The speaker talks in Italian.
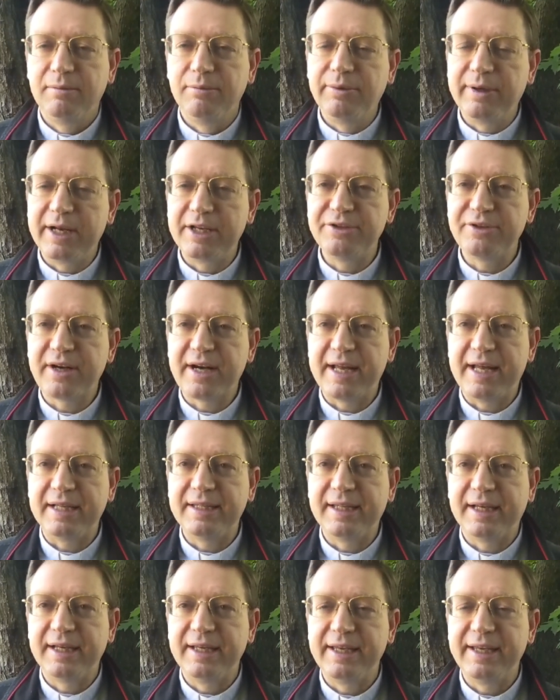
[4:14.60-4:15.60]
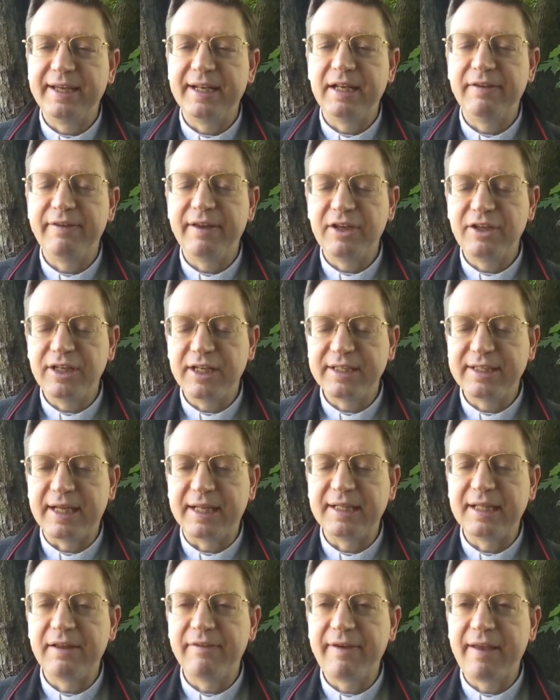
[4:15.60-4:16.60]
Buona giornata che la Vergine
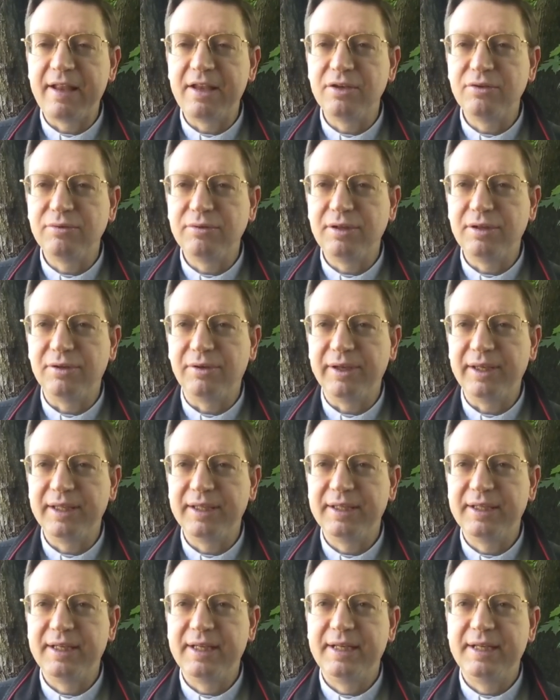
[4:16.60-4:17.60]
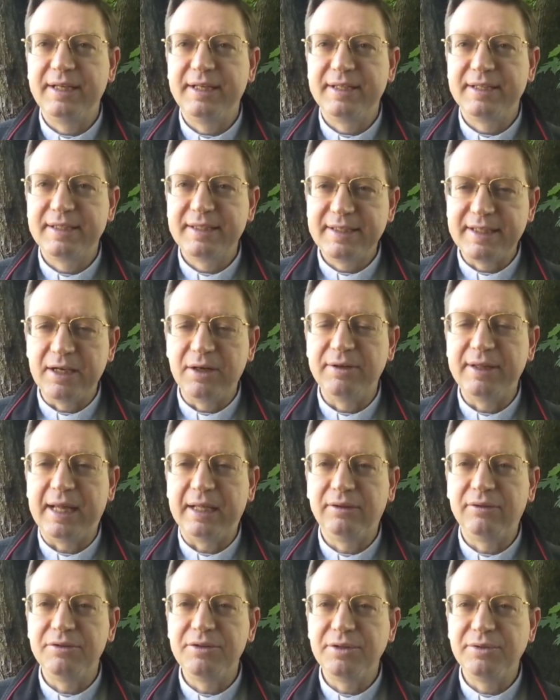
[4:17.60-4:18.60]
Santa vegli su di noi. Sia
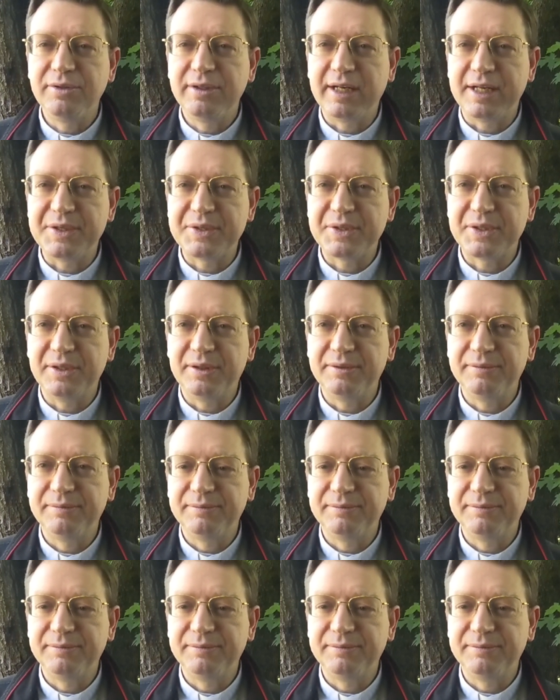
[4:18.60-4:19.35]
lodato Gesù Cristo.